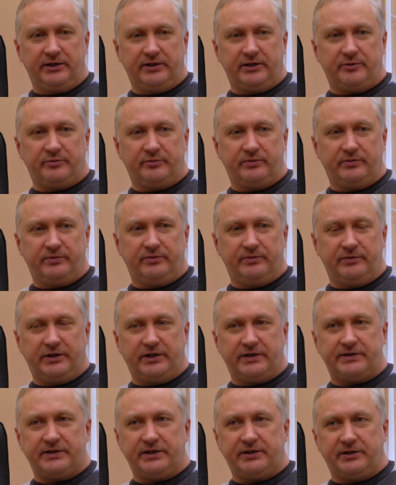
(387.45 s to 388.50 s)
там
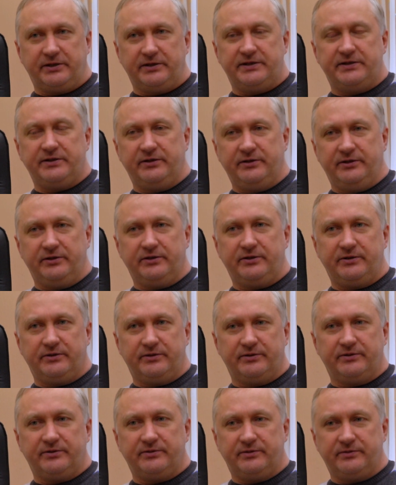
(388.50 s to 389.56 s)
остаток денег,
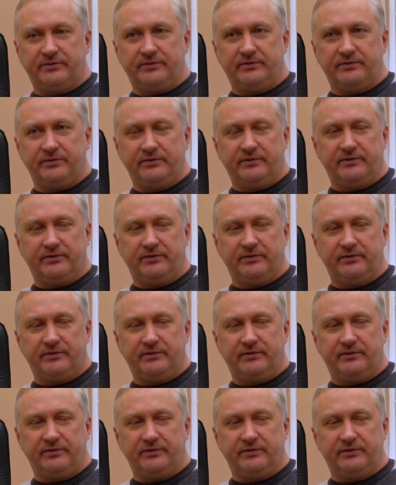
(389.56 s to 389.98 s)
э,